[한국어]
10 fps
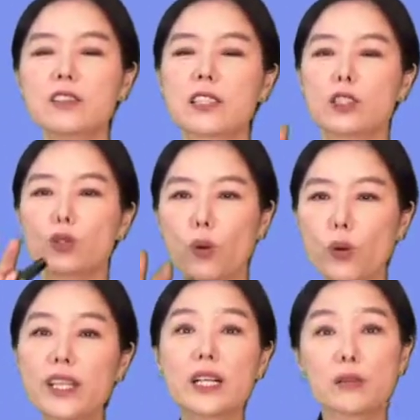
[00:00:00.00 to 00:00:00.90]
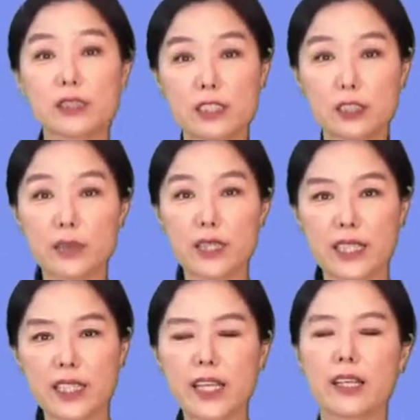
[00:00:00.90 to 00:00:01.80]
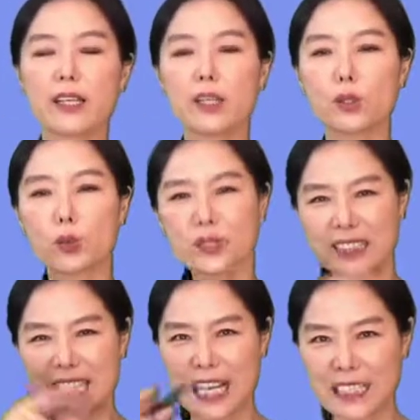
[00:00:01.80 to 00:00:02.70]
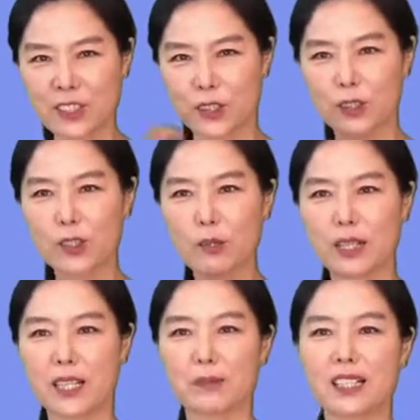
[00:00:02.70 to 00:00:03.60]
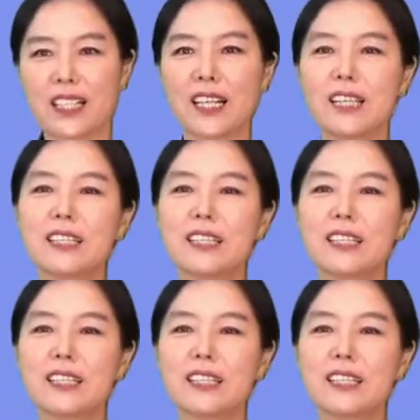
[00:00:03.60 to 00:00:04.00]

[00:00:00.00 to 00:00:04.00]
그래서 놀이라고 읽으시면 되는데 놀은 작은 언덕을 말합니다.